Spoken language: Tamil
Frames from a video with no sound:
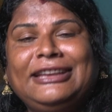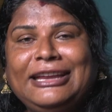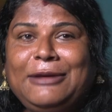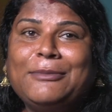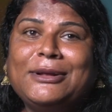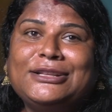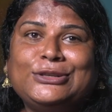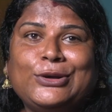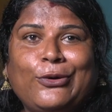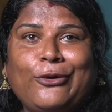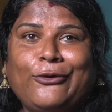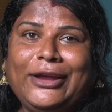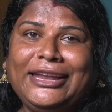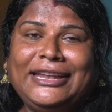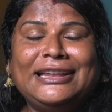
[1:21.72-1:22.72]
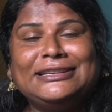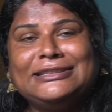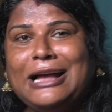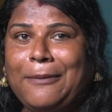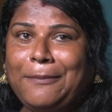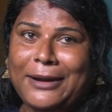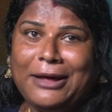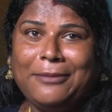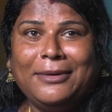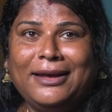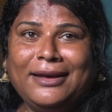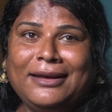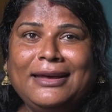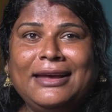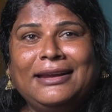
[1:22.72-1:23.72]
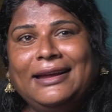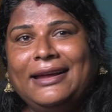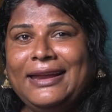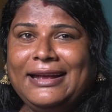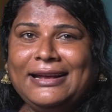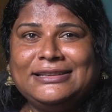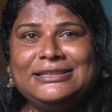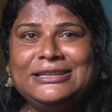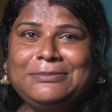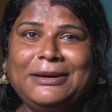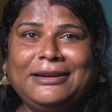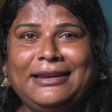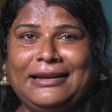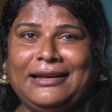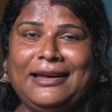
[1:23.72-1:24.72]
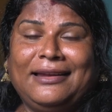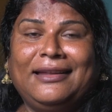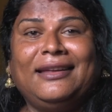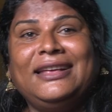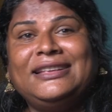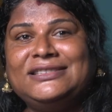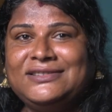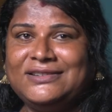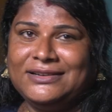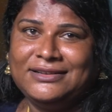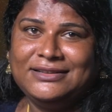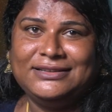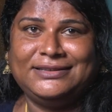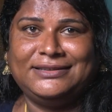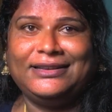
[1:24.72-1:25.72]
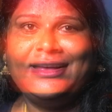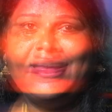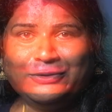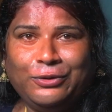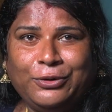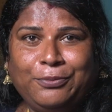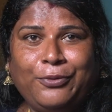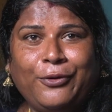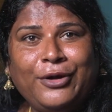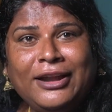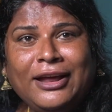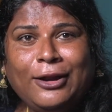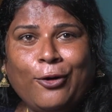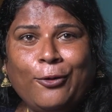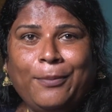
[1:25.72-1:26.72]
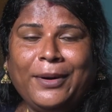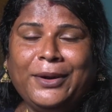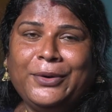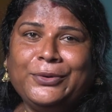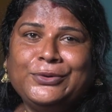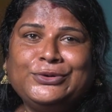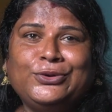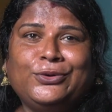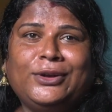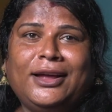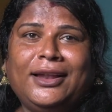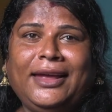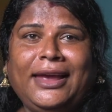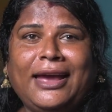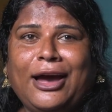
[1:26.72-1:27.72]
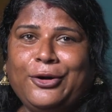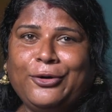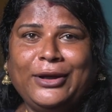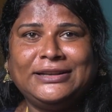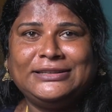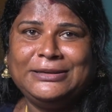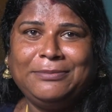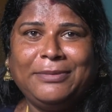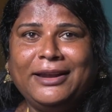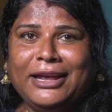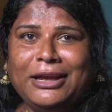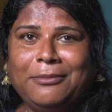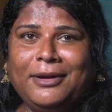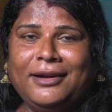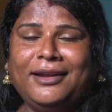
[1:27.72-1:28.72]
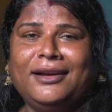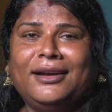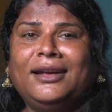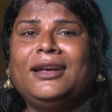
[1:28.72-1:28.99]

த்ரீ மந்த்ஸ் அவங்க வீட்டில் சாப்பிடாம நிறைய கஷ்டப்பட்டிருக்கார் நிறைய ஸ்ட்ரகிள்ஸ் ஒரு பொண்ணை லவ் பண்ணுறோன்னு சொன்னாலே யாரும் அக்செப்ட் பண்ணிக்க மாட்டாங்க